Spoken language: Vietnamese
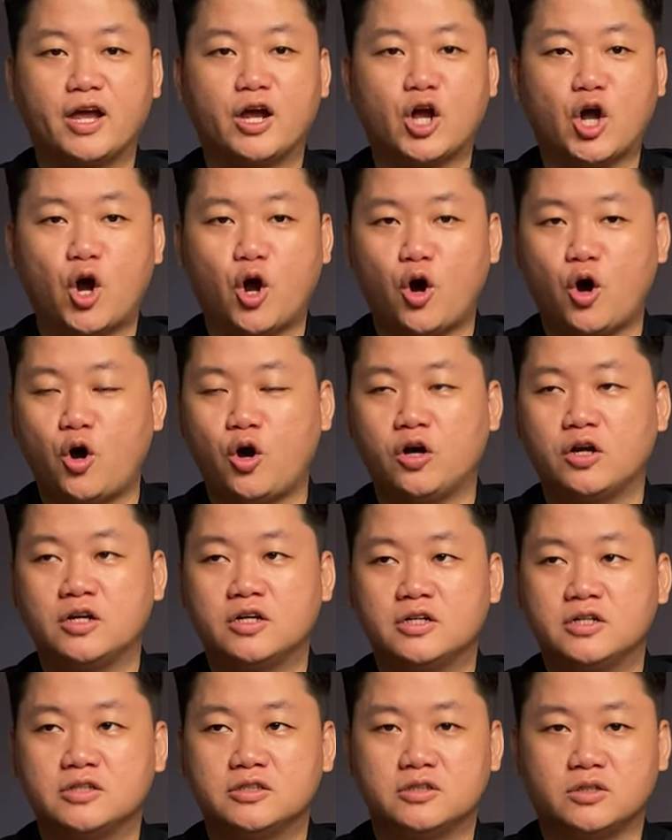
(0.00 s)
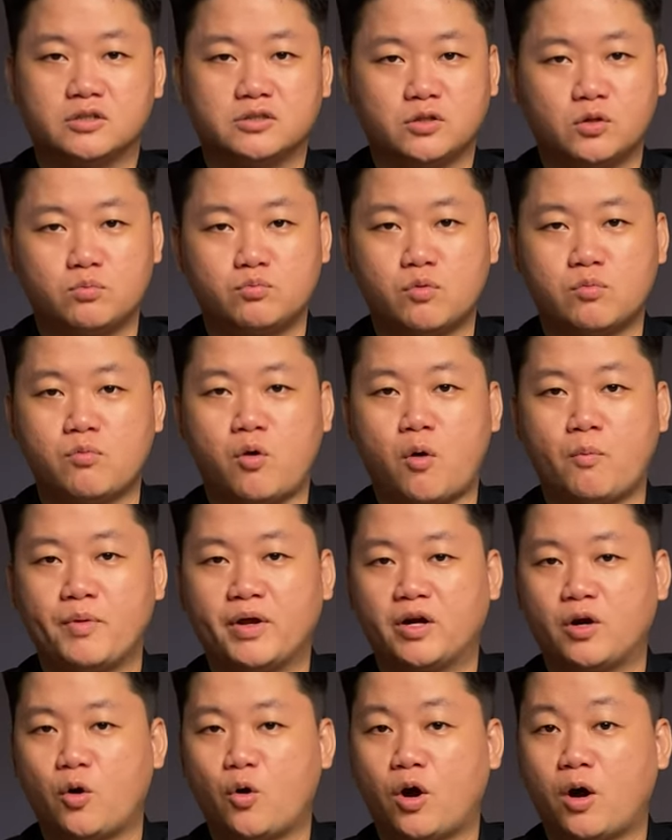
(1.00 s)
có sử dụng một bộ
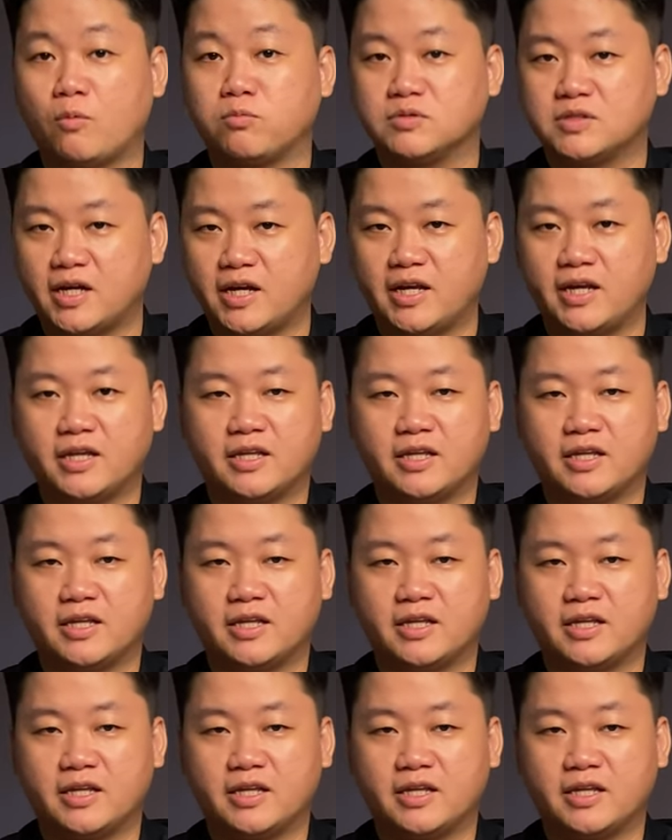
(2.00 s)
micro không dây.